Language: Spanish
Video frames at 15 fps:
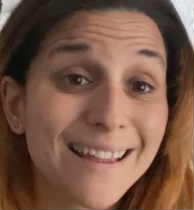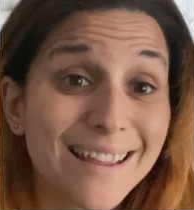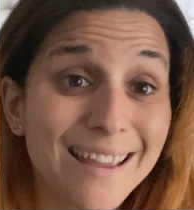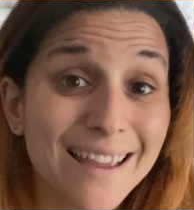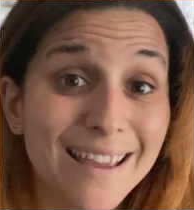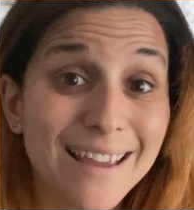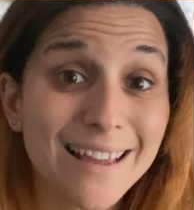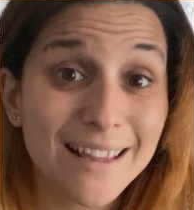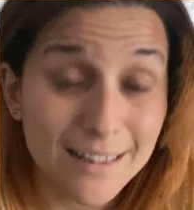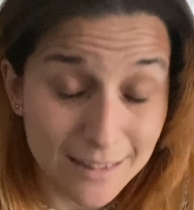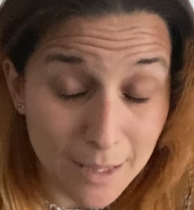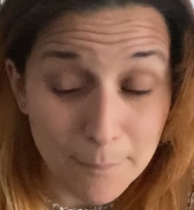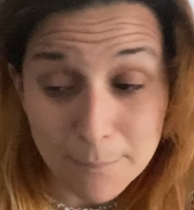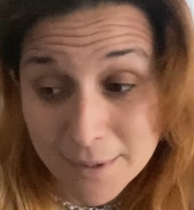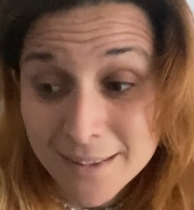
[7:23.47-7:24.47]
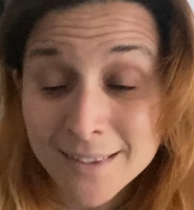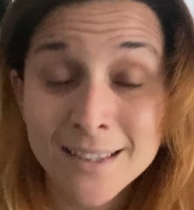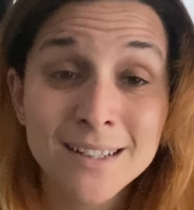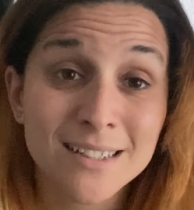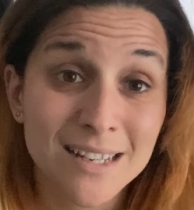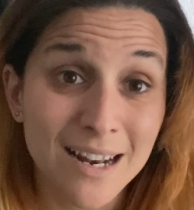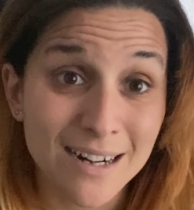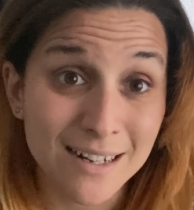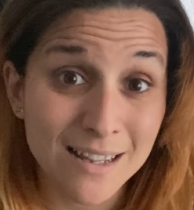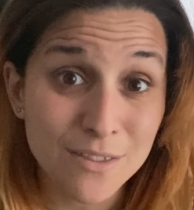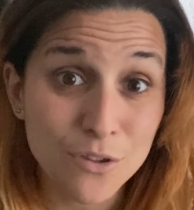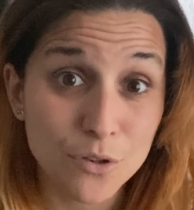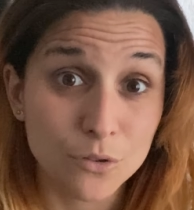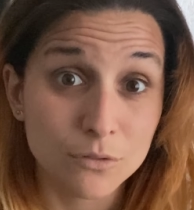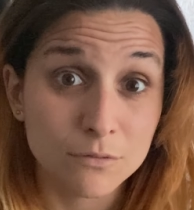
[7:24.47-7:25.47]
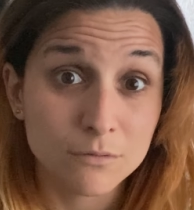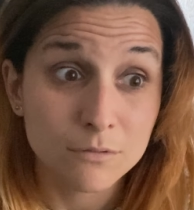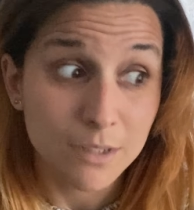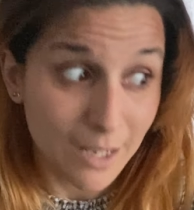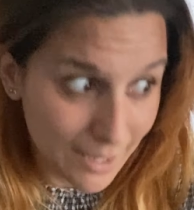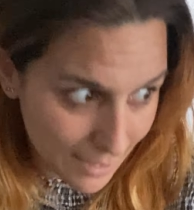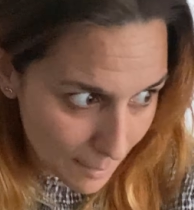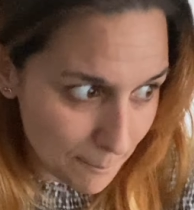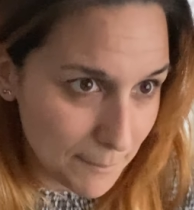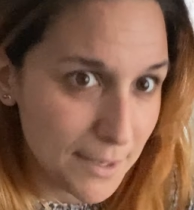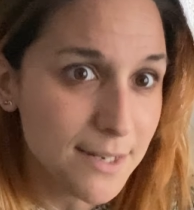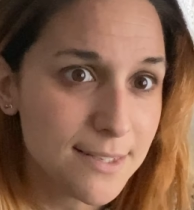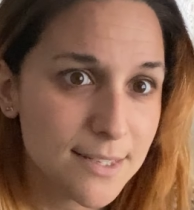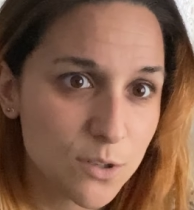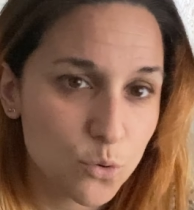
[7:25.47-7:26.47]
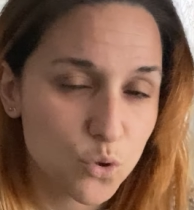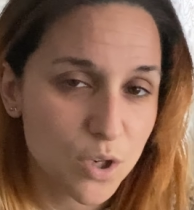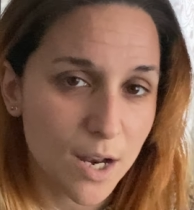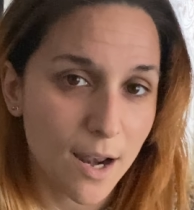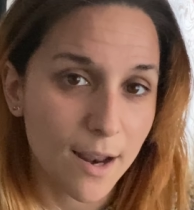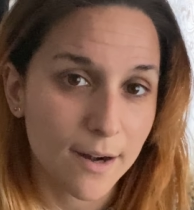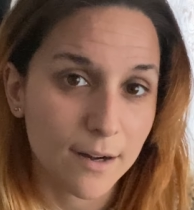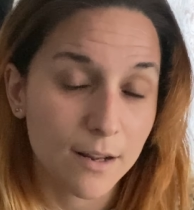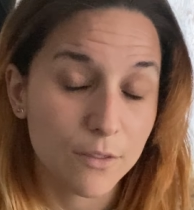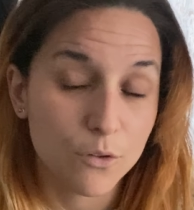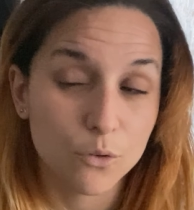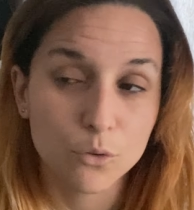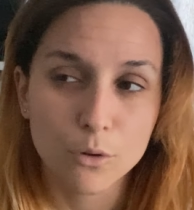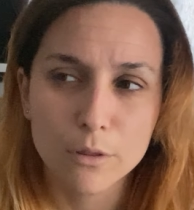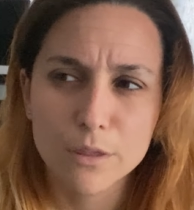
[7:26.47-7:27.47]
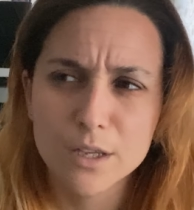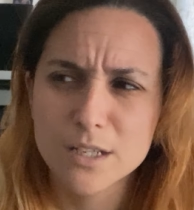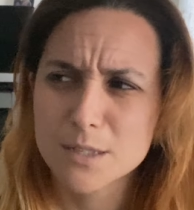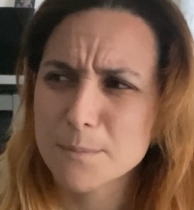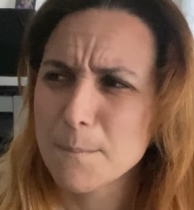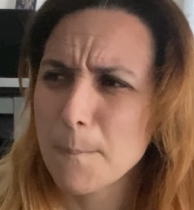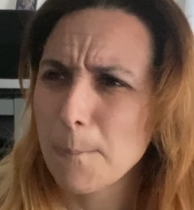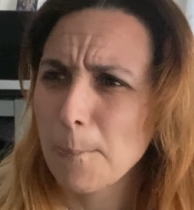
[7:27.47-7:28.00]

que también tienes la radio, que también se usa la radio. Entonces,